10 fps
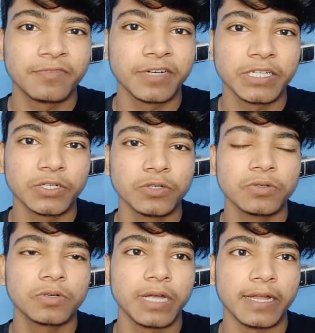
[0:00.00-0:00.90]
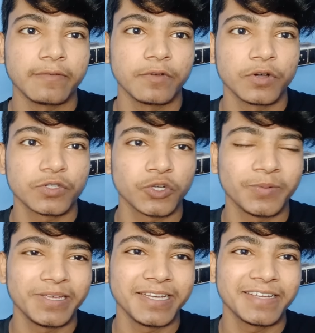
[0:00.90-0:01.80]
वीडियो एंड ब्लॉग जो
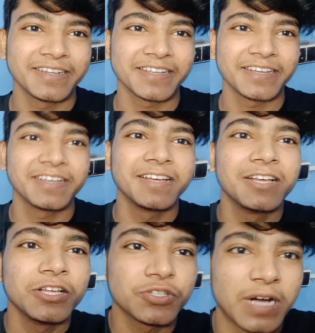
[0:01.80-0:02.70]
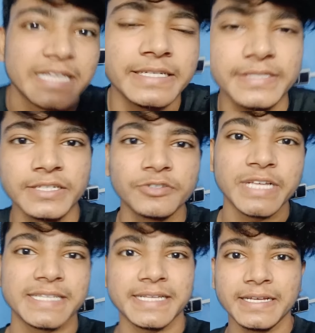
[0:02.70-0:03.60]
भी है ठीक है सो so, आज का सीन कुछ
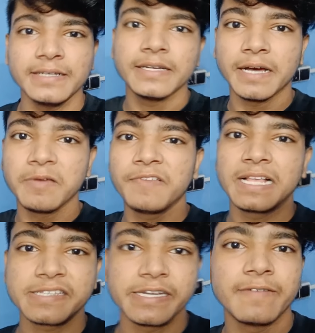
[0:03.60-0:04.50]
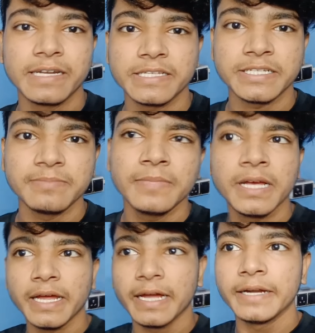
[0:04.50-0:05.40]
ऐसा है अभी फ़िलहाल चलने वाले जिम
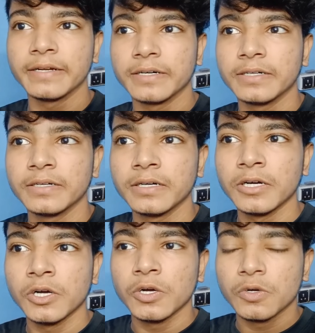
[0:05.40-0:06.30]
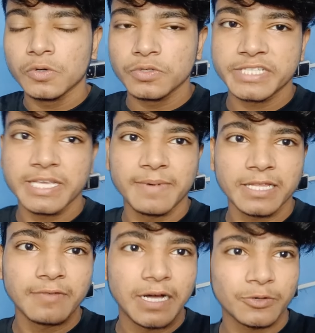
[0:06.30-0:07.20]
एंड उसके
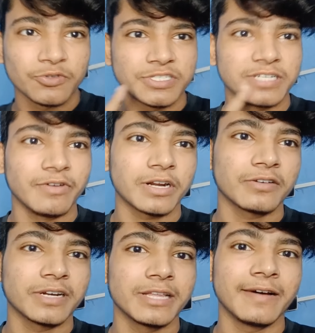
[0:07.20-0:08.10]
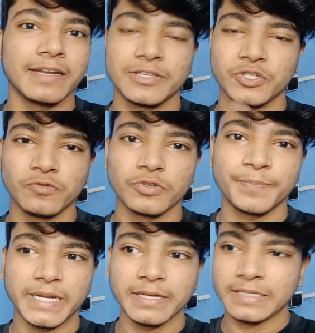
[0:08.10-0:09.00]
बाद वहाँ कुछ वर्कआउट करने वाले हैं सो वो
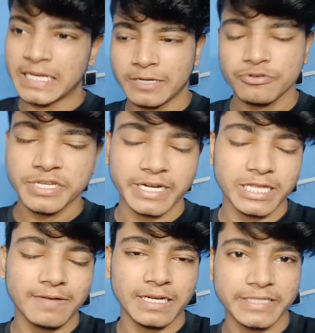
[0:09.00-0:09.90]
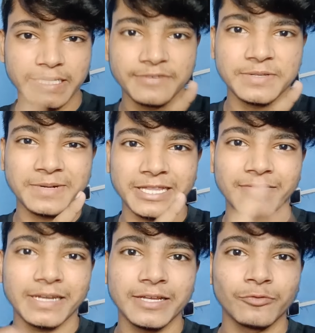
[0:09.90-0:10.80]
पहले ज़्यादा कुछ नहीं करने वाले हैं डेड लिफ्ट करने
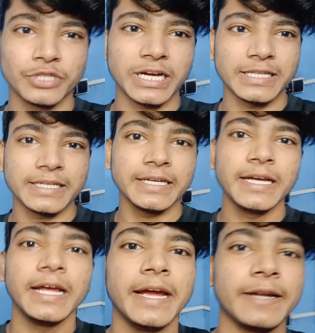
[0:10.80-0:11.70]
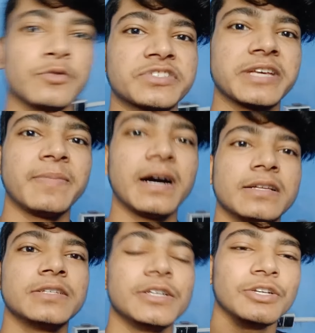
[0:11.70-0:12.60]
वाले हैं वो दिखा देंगे एंड उसके
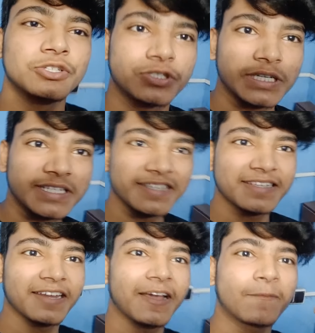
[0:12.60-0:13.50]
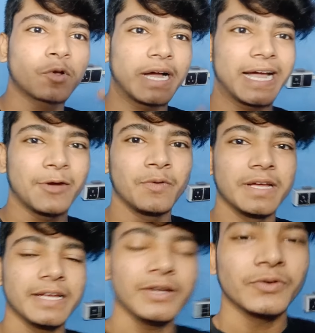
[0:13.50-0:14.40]
बाद जिस चीज़ के लिए आप लोग आए हुए
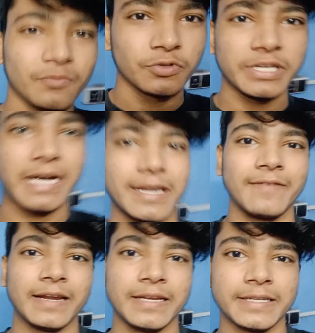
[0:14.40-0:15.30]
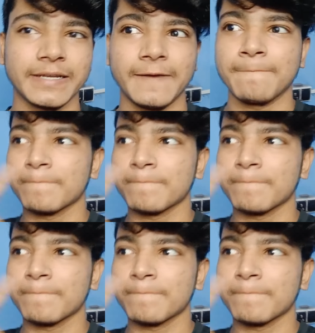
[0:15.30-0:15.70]
हैं वो दिखाने वाले हैं ठीक है